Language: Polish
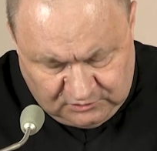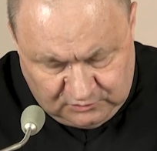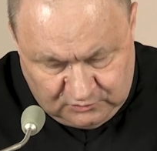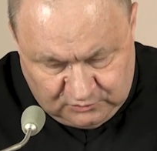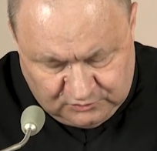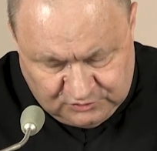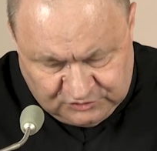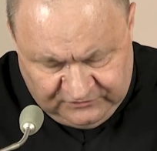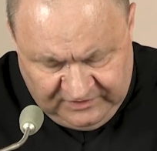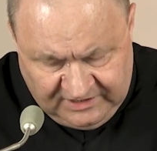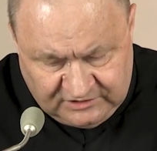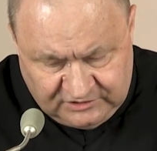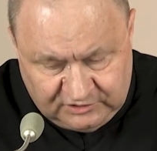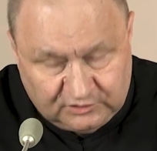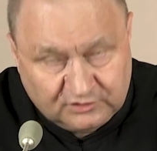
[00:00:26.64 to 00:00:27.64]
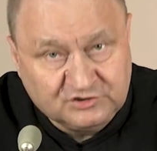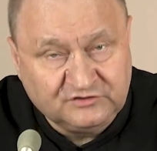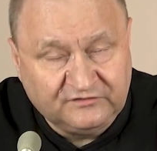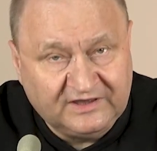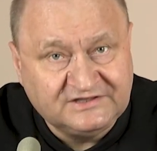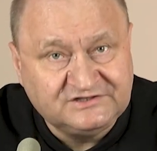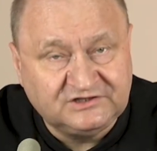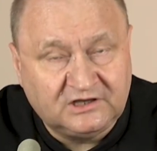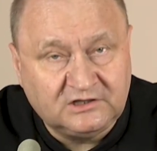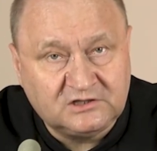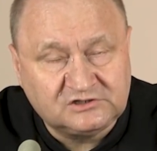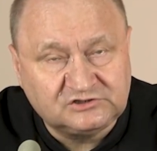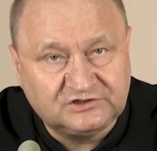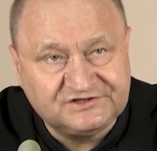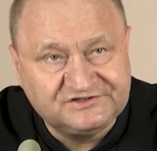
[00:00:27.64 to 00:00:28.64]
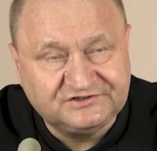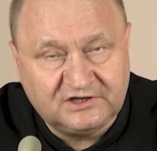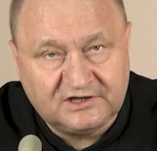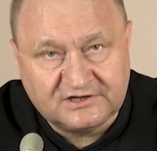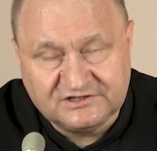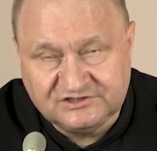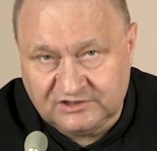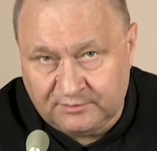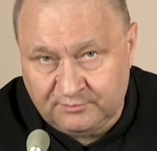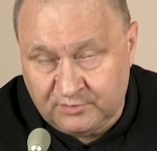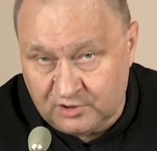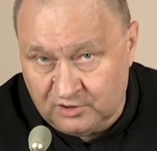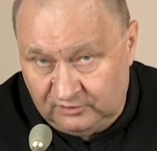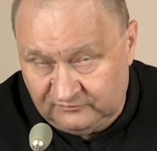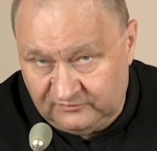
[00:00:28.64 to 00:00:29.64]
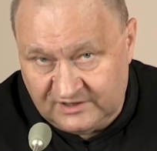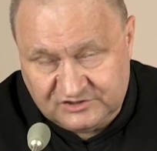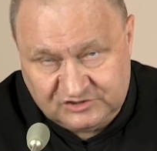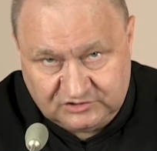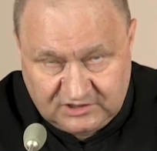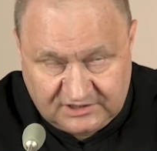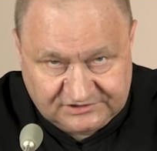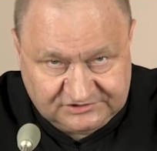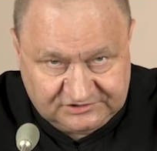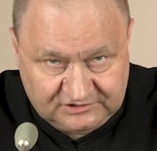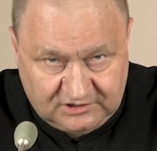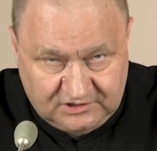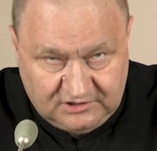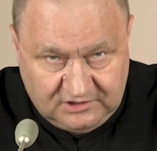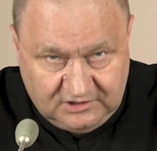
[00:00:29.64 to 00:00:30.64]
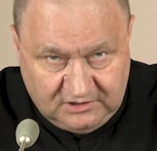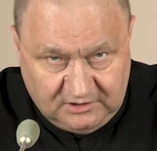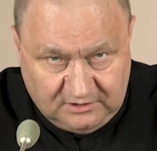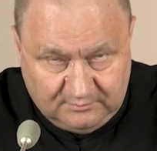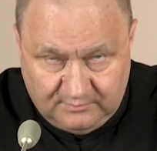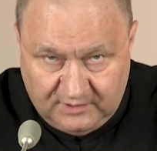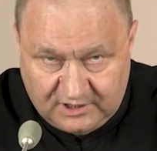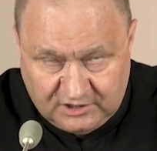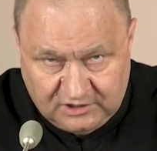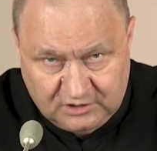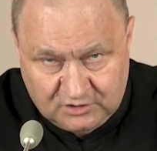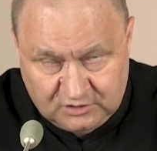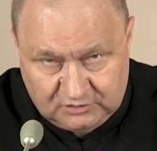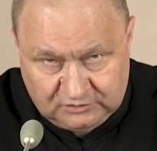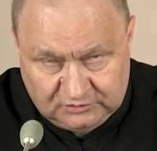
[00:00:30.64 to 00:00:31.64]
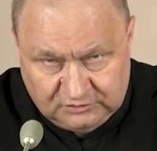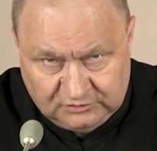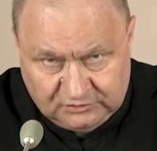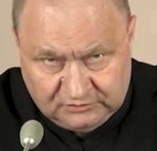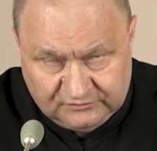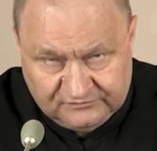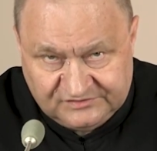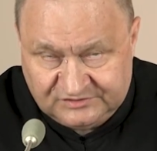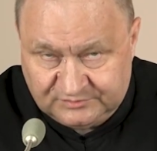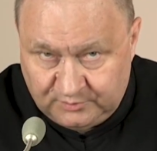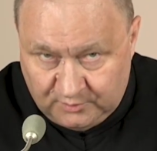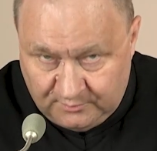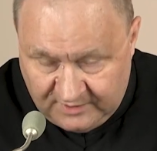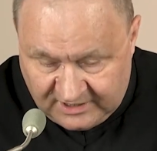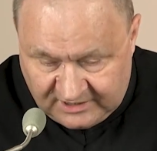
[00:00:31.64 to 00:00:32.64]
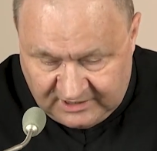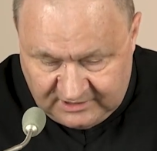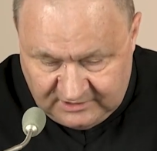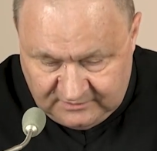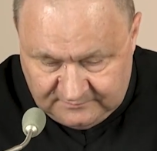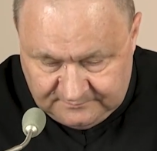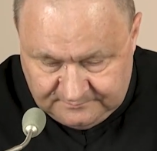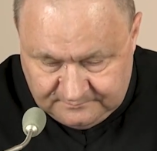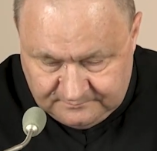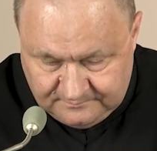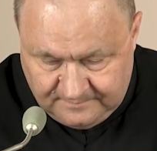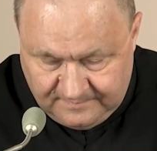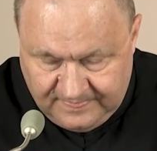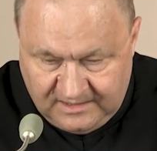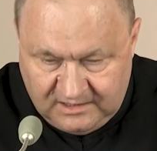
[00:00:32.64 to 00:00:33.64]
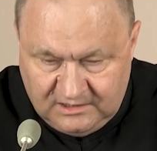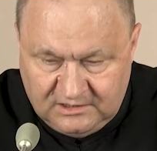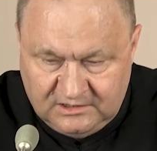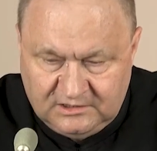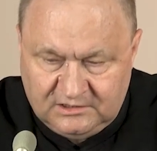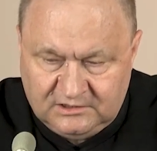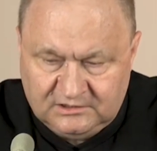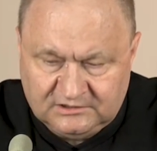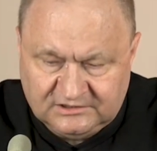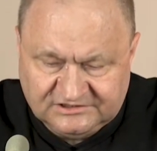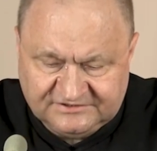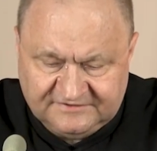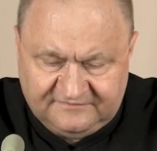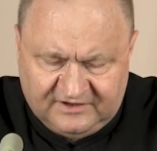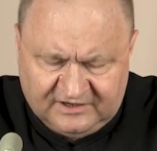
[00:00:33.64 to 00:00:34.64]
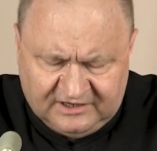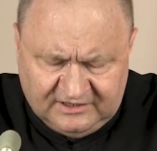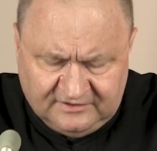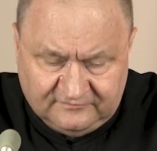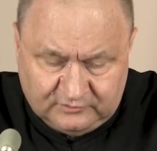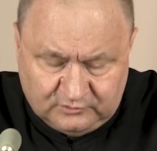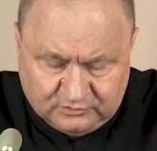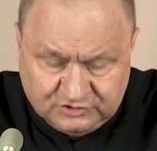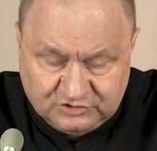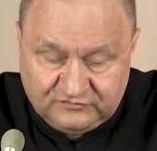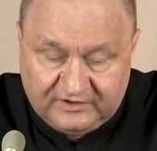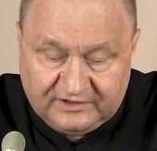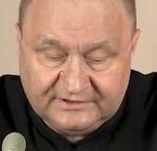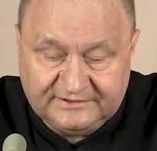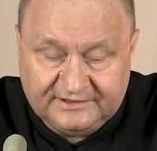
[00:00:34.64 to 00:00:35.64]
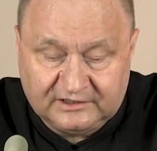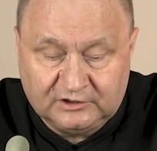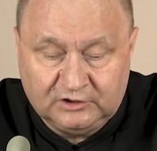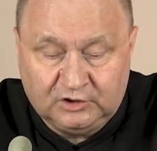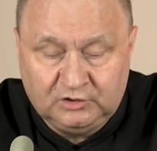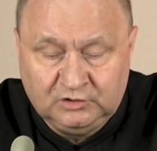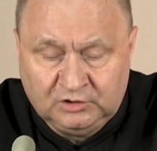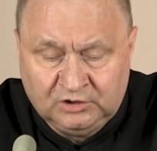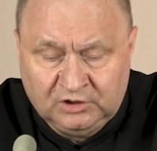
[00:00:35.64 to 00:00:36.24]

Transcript: Duchu Święty, oświecaj nasze serca, prowadź nas. Maryjo, wspomagaj. Z Ewangelii według świętego